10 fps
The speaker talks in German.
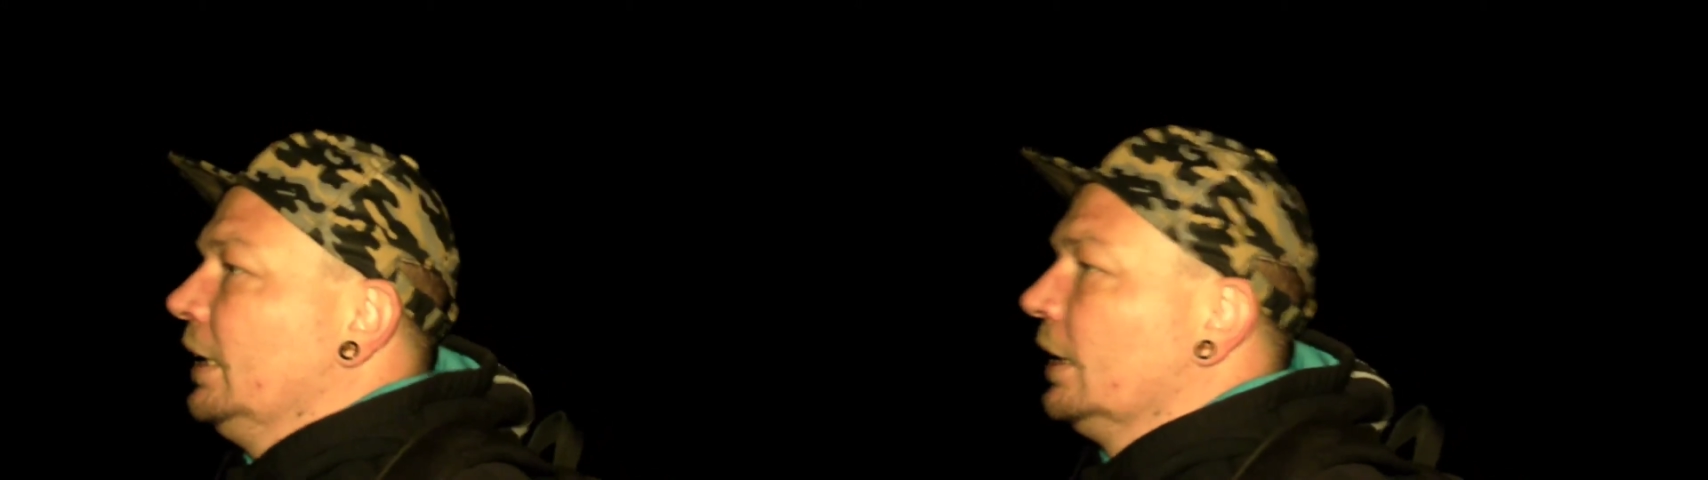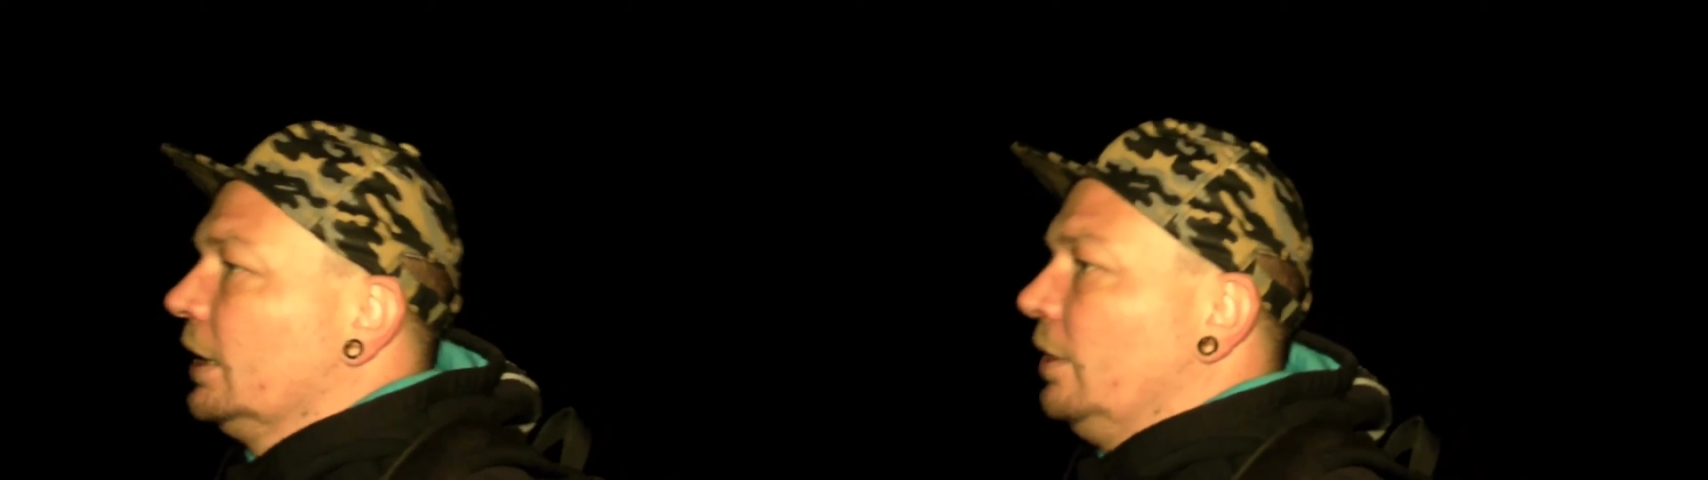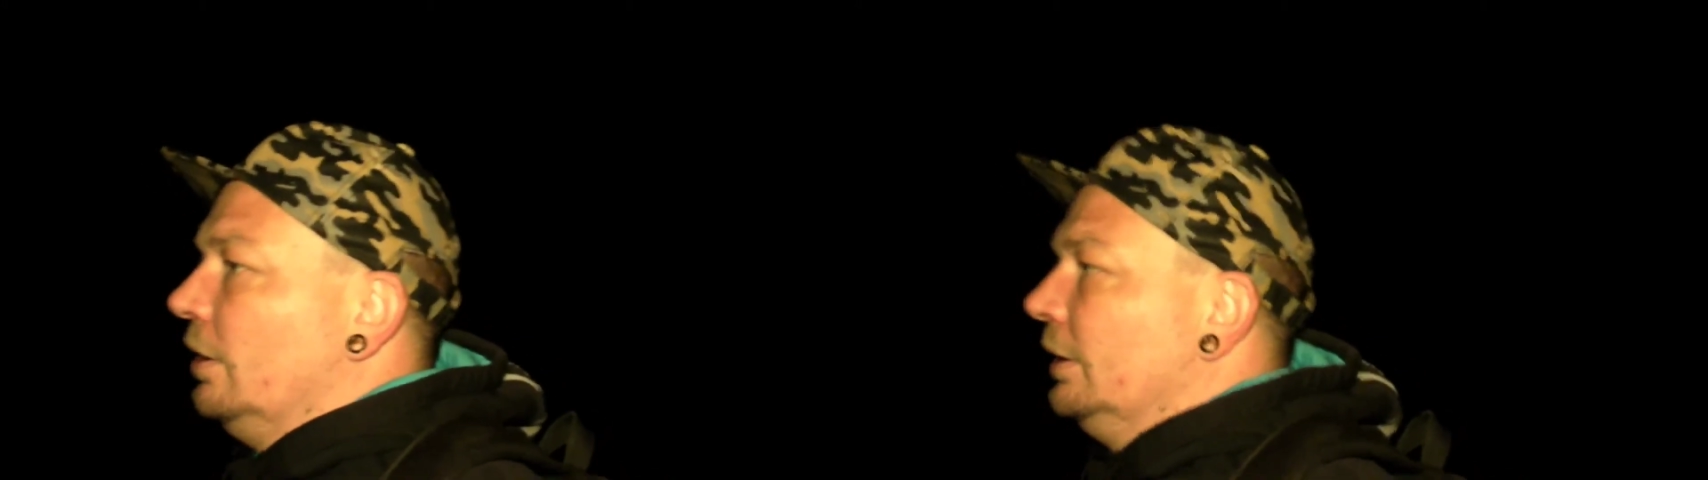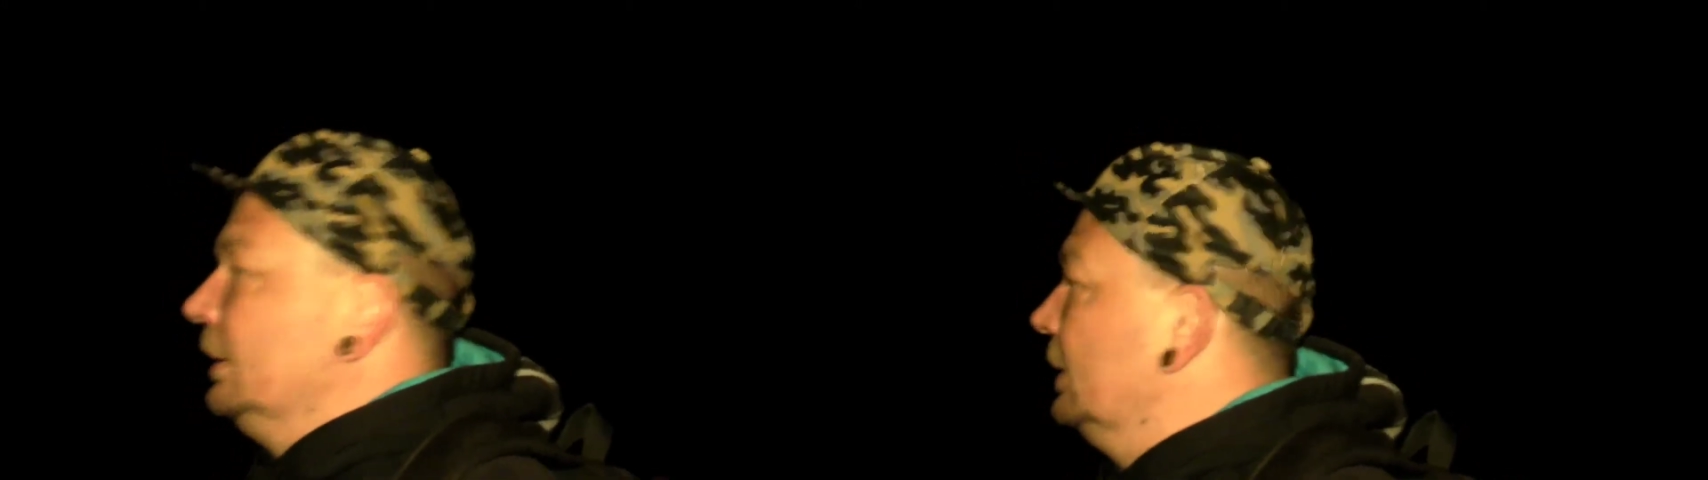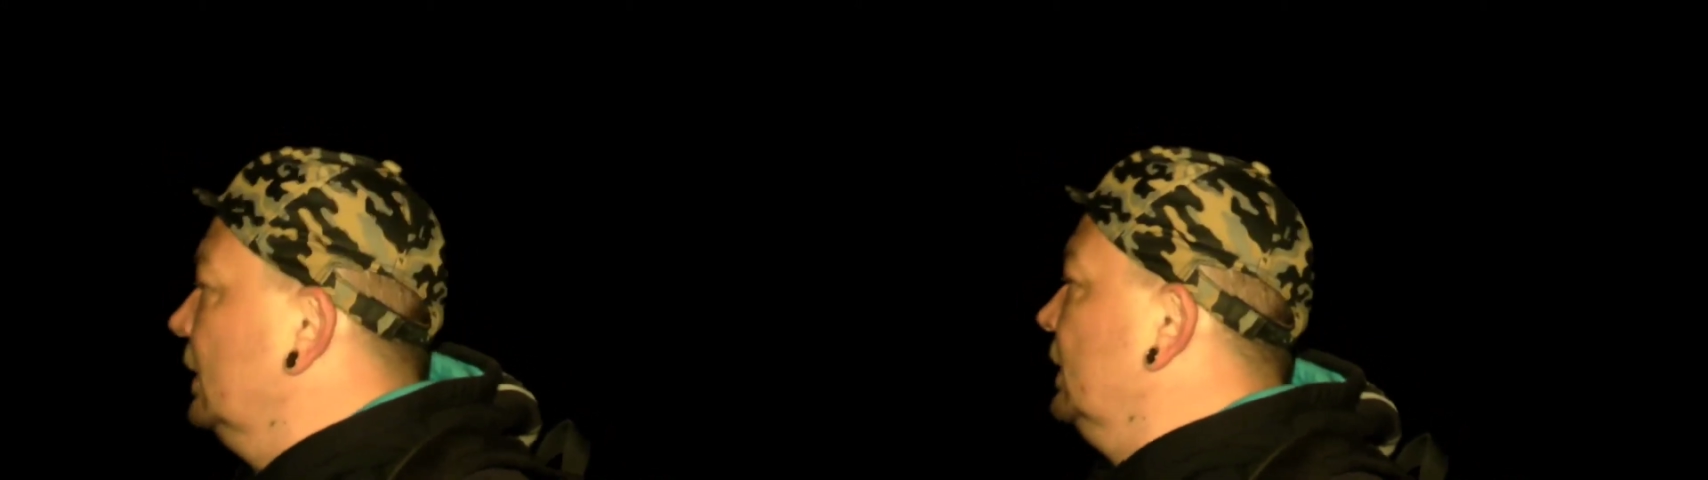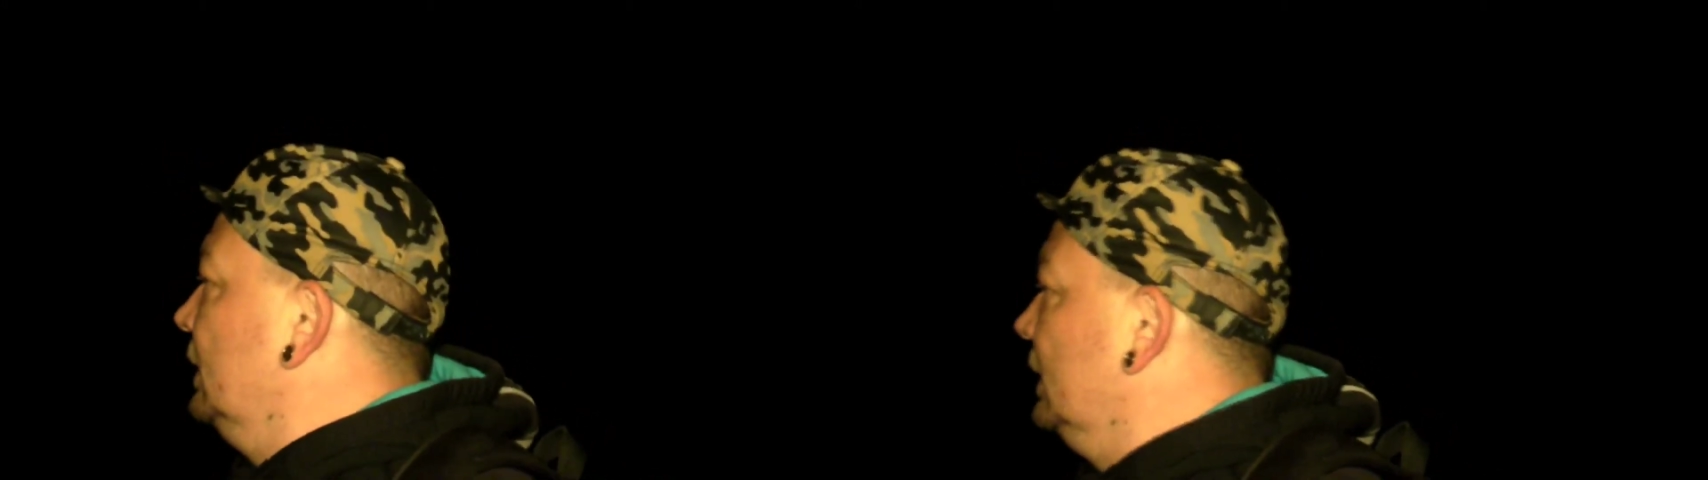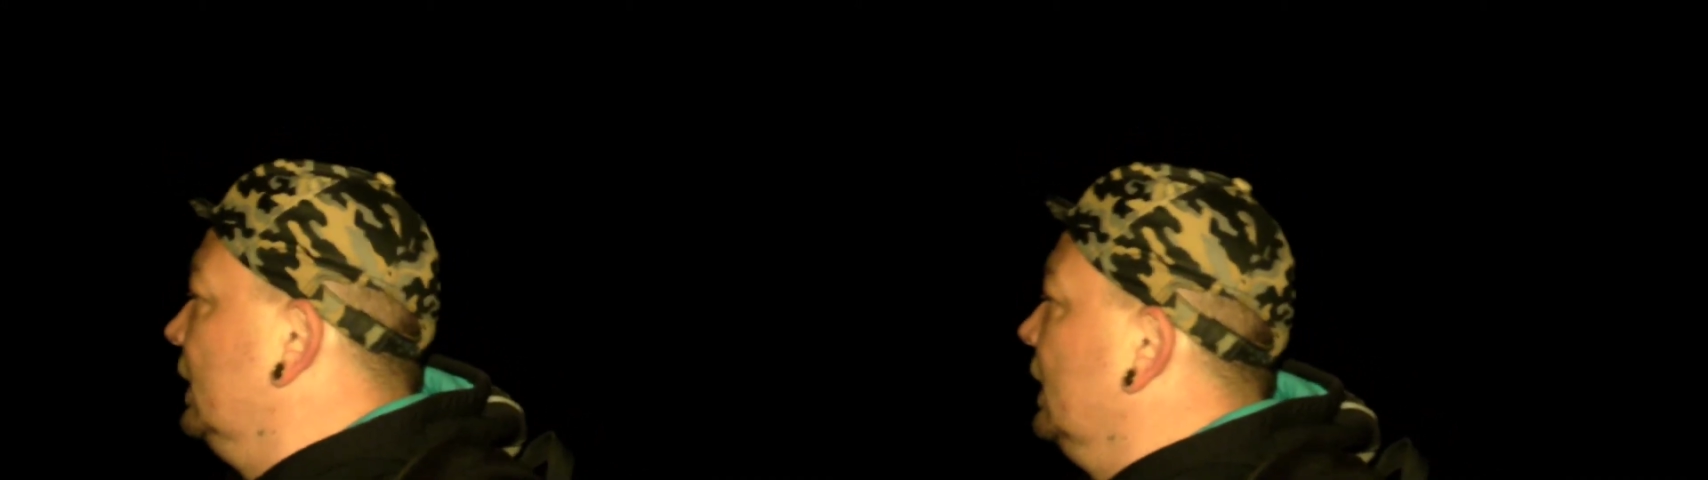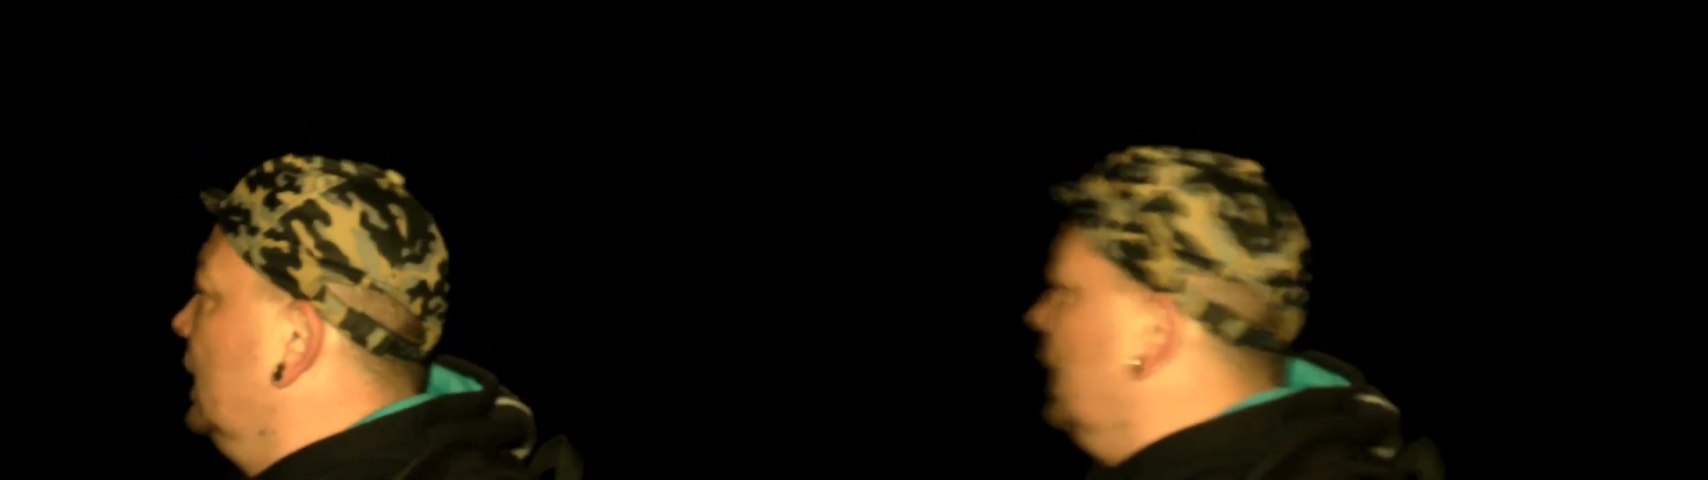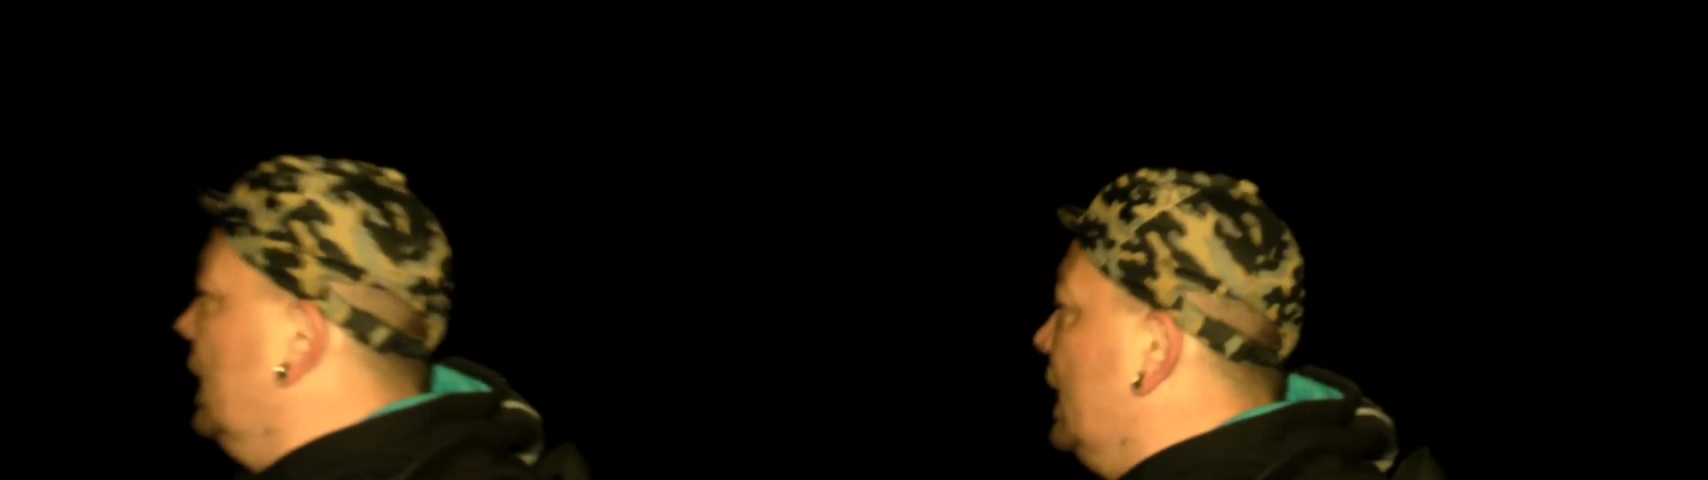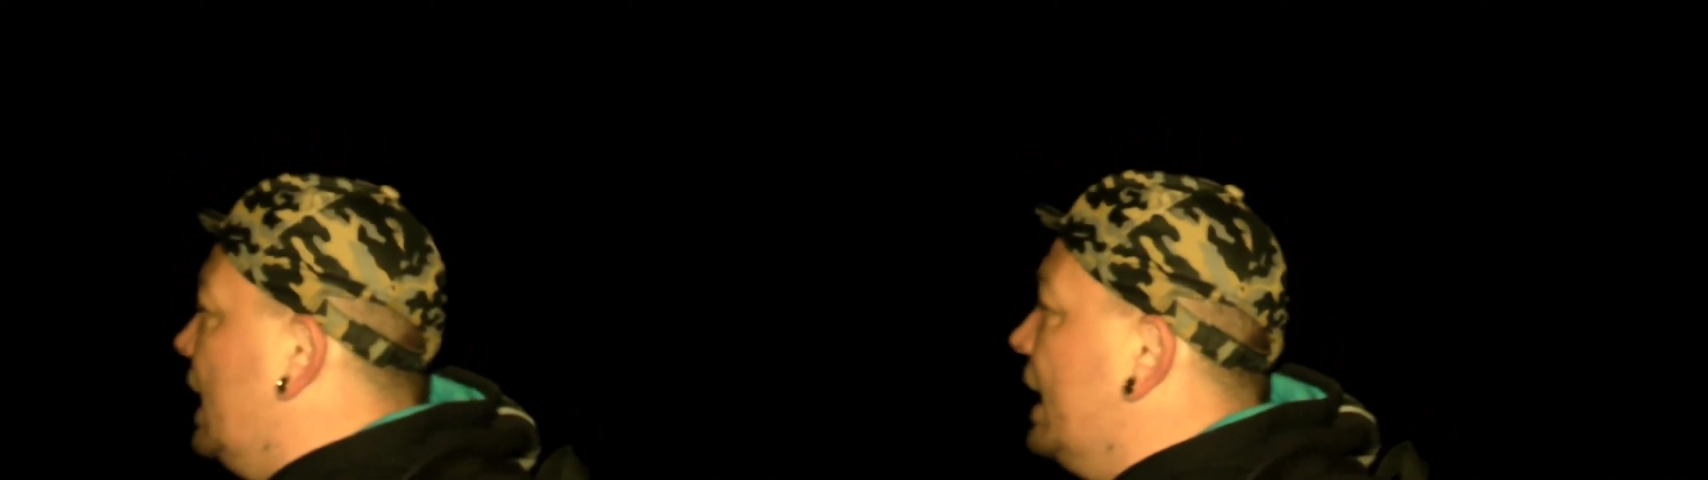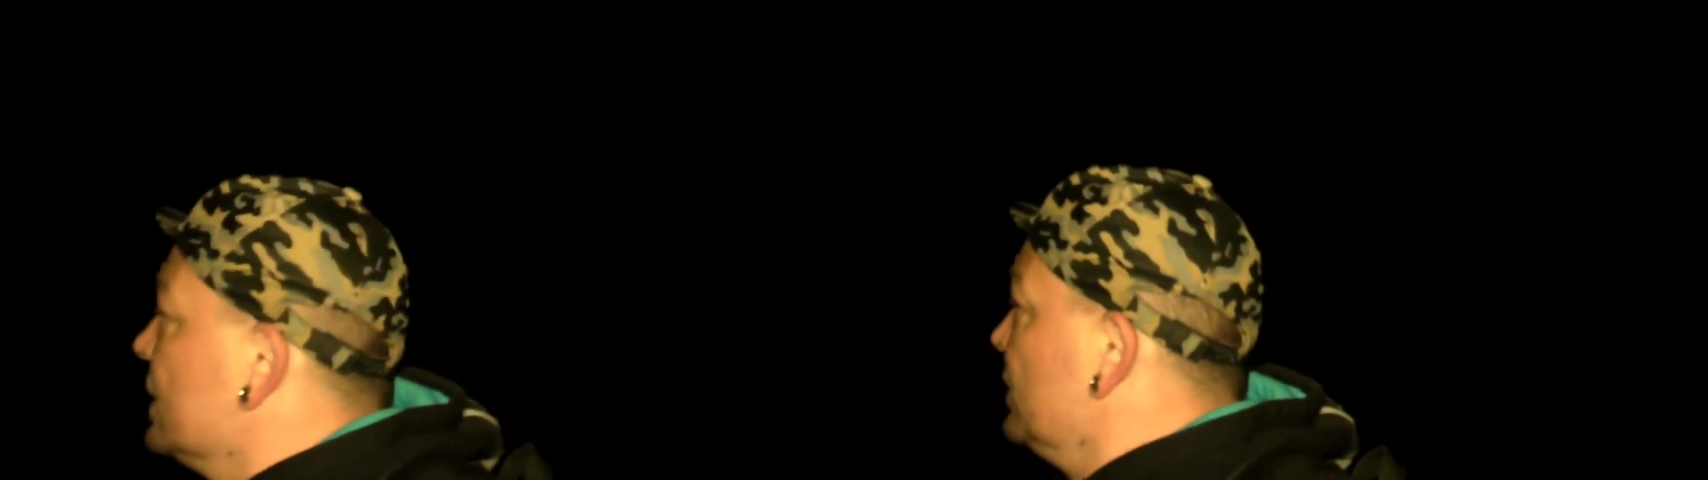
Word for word: Genau. Also